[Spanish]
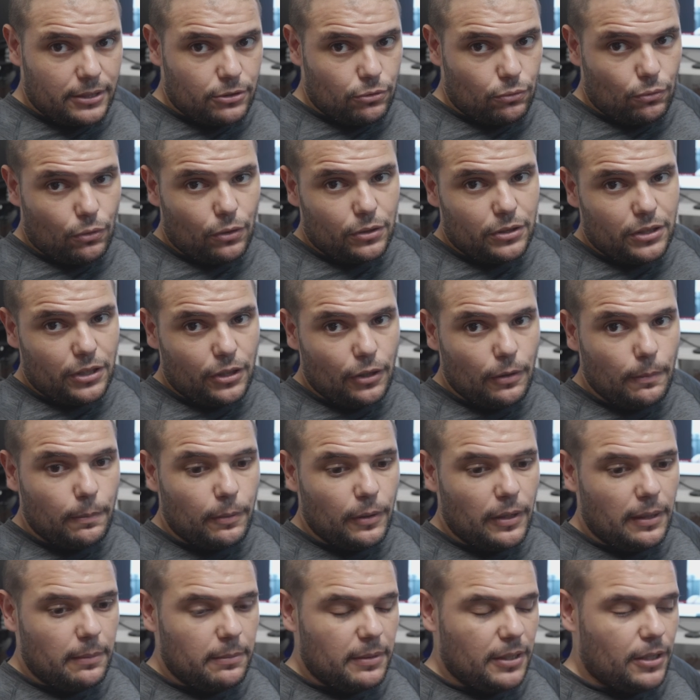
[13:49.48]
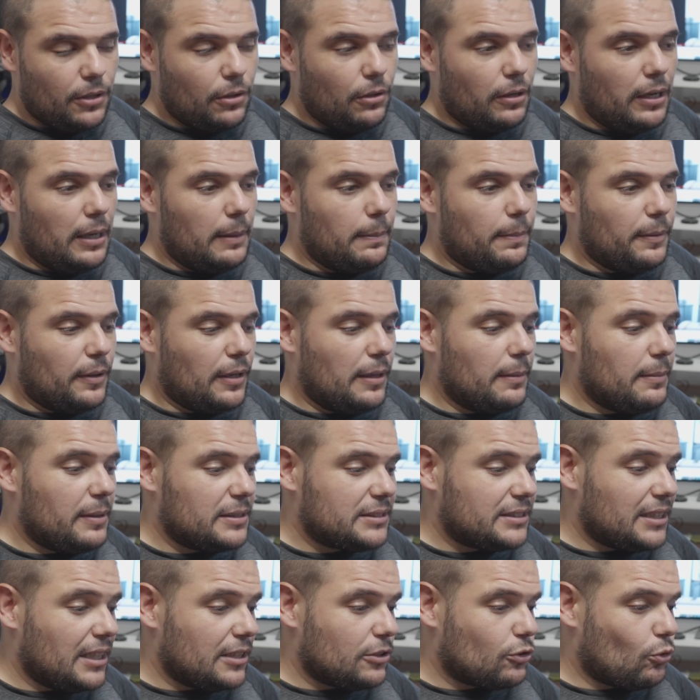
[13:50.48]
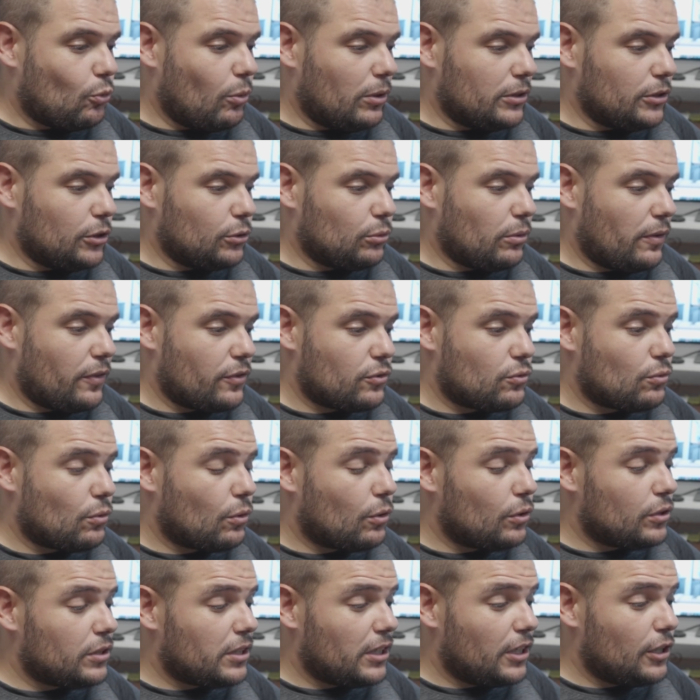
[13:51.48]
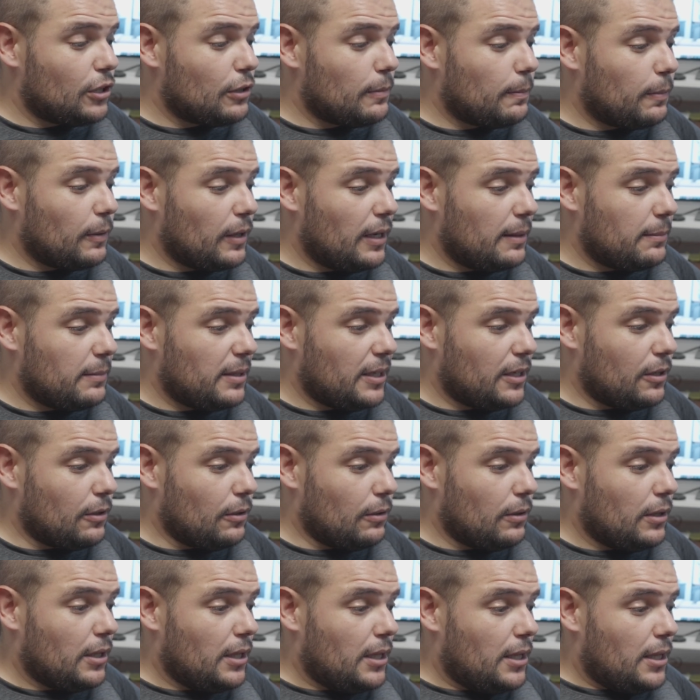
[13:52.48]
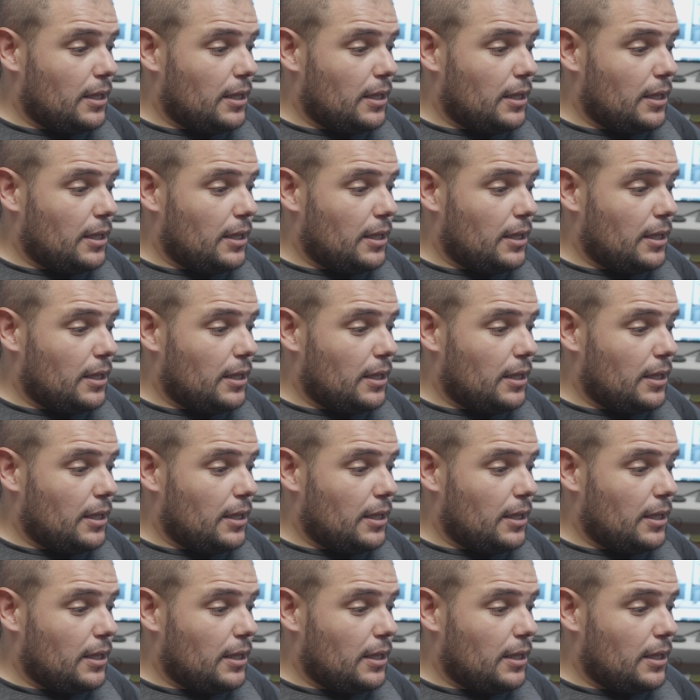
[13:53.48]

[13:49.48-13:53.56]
es un contenido polémico. El problema está es cuando tú haces un contenido polémico